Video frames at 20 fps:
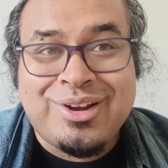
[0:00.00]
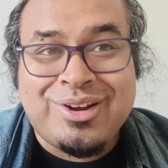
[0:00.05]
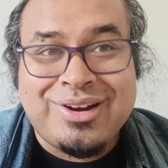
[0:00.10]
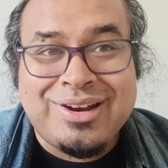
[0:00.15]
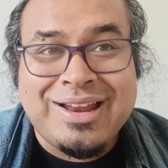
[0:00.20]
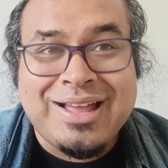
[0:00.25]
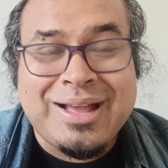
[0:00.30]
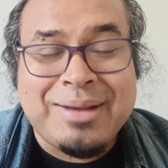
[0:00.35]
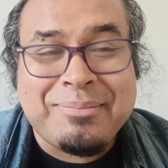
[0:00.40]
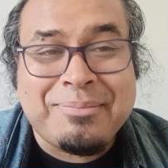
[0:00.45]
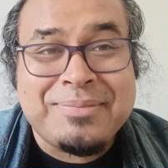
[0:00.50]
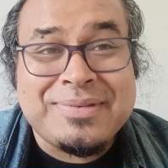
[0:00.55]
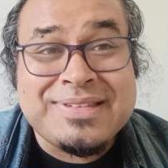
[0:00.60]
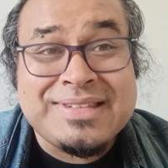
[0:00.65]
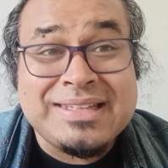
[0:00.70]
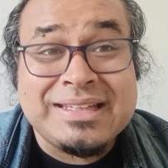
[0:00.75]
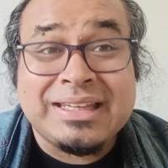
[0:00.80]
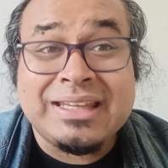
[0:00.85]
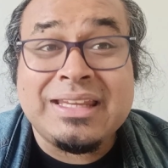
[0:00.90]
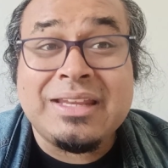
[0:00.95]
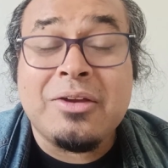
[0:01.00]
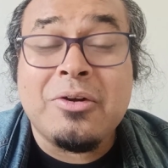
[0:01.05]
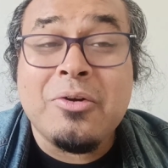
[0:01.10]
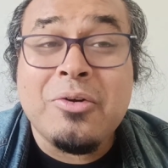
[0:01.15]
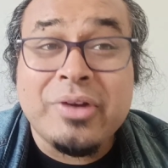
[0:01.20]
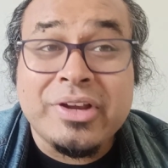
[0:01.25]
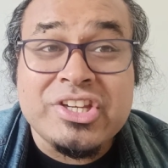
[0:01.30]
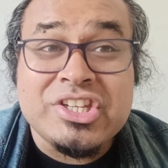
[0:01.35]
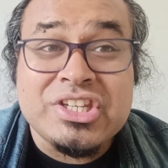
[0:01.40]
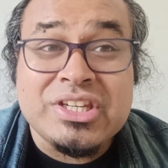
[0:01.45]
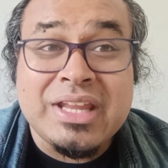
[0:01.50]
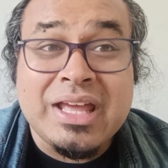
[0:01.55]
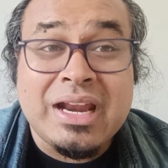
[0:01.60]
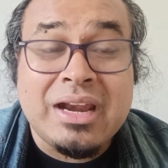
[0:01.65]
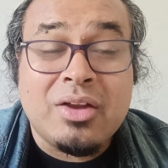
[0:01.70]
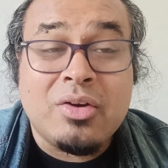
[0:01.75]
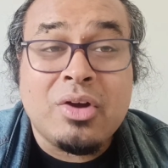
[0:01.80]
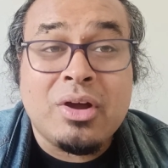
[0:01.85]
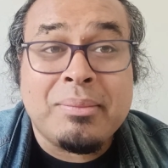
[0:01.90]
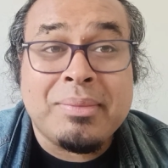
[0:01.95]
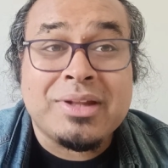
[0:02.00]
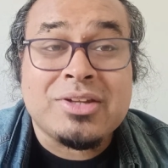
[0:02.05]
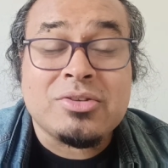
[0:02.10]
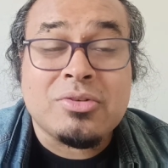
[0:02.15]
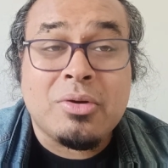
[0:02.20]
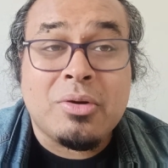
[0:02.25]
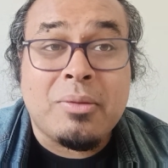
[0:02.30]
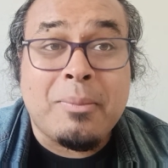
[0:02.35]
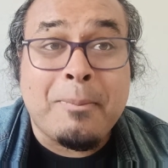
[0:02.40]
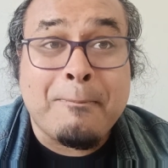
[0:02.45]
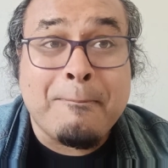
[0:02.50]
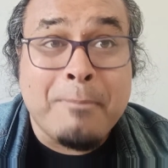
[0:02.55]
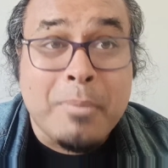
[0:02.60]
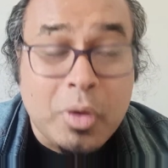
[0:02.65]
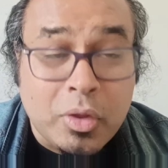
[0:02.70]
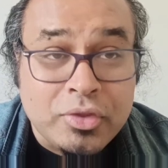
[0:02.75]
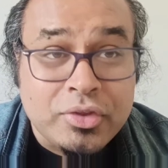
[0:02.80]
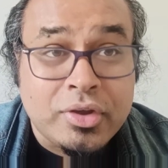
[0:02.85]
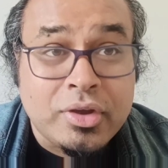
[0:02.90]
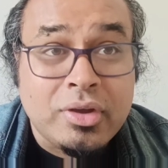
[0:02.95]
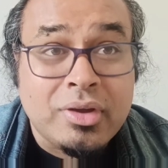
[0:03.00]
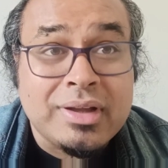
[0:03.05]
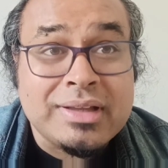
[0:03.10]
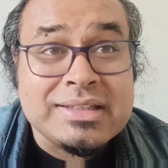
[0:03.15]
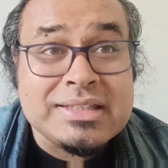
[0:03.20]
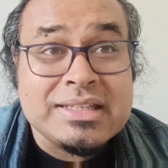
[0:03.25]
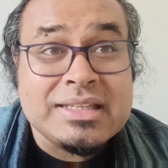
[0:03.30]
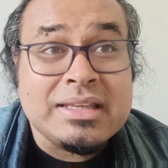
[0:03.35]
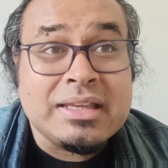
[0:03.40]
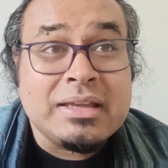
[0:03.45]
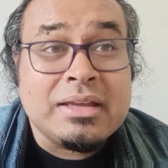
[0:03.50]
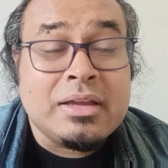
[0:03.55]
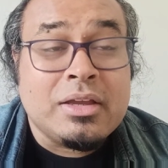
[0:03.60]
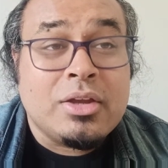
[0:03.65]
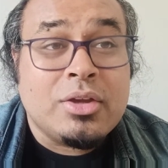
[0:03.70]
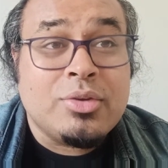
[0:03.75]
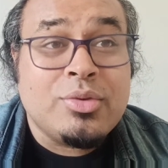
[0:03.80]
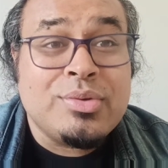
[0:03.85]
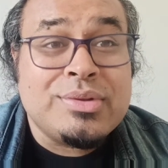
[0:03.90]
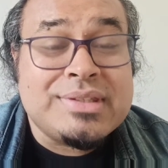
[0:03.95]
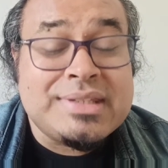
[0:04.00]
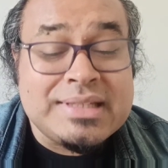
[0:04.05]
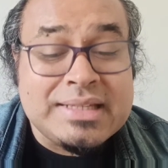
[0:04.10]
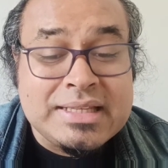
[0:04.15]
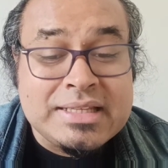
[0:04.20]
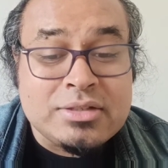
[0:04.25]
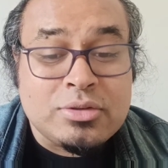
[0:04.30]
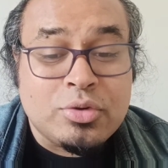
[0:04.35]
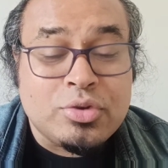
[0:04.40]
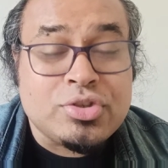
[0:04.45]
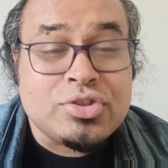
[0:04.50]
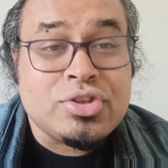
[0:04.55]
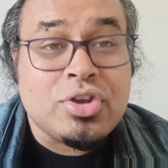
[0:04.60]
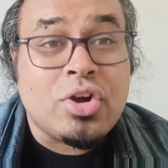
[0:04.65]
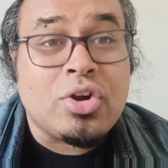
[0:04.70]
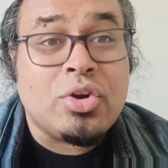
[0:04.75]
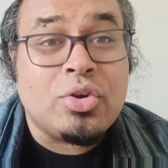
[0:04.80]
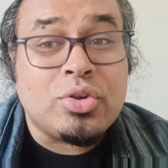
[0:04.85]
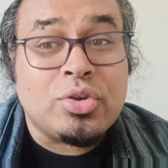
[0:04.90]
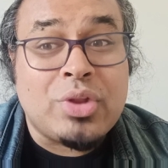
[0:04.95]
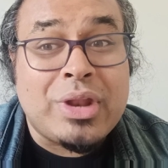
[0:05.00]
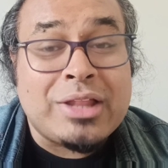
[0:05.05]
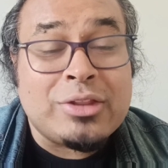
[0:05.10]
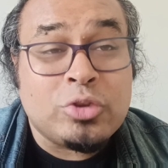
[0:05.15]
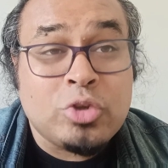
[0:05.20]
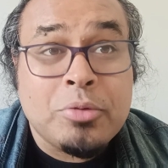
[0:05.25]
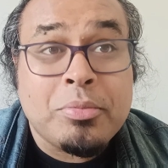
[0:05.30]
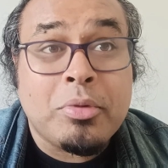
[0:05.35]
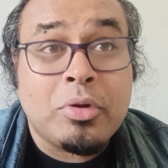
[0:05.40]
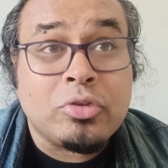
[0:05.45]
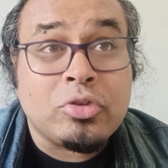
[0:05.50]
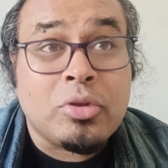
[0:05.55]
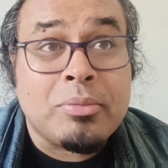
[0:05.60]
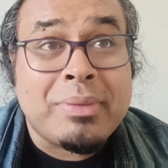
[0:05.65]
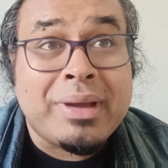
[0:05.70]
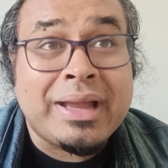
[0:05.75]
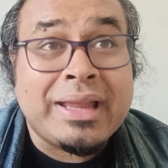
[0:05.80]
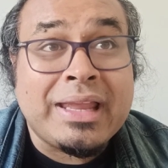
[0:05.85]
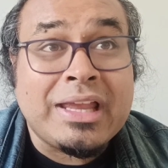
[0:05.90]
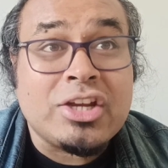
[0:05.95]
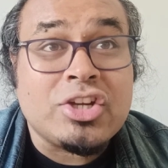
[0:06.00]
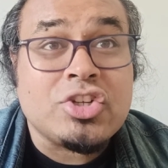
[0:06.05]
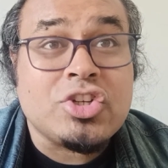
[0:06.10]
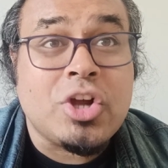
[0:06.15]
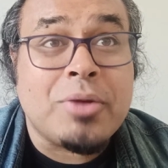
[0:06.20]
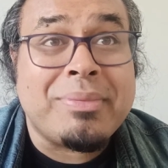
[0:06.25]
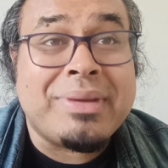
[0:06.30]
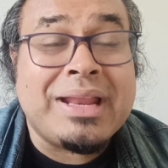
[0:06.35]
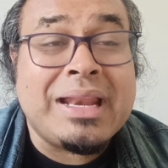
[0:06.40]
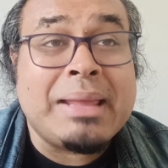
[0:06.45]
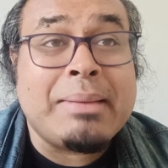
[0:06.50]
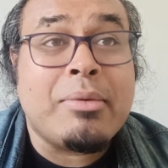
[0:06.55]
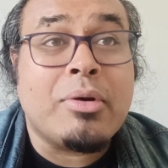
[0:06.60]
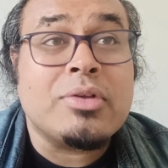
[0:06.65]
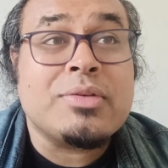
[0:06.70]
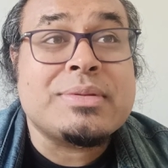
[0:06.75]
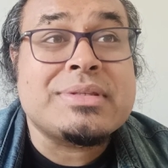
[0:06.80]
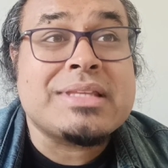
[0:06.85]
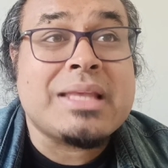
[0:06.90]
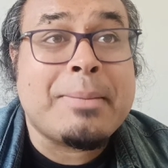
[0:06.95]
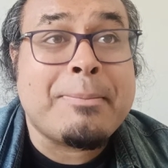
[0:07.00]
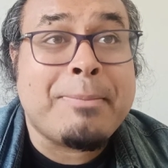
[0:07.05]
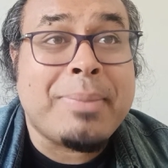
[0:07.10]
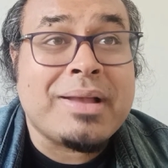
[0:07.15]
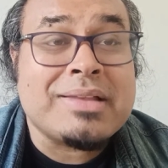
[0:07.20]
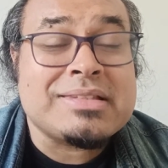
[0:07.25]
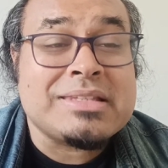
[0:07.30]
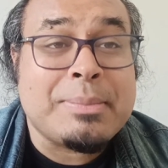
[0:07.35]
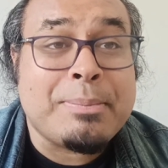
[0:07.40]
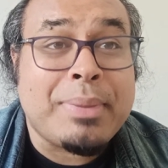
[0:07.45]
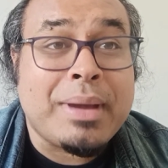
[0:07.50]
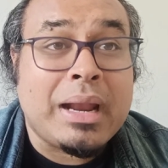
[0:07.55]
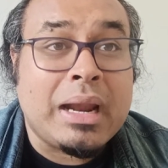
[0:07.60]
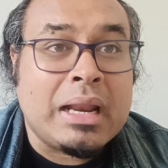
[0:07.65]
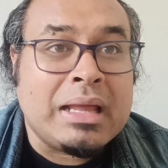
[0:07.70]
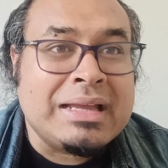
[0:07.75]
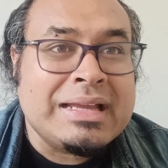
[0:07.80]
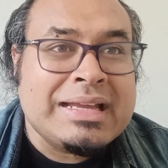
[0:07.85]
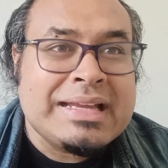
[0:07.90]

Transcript: la série originale au sur Mother qui utilise le socle de la demande de mariage comme élément principal.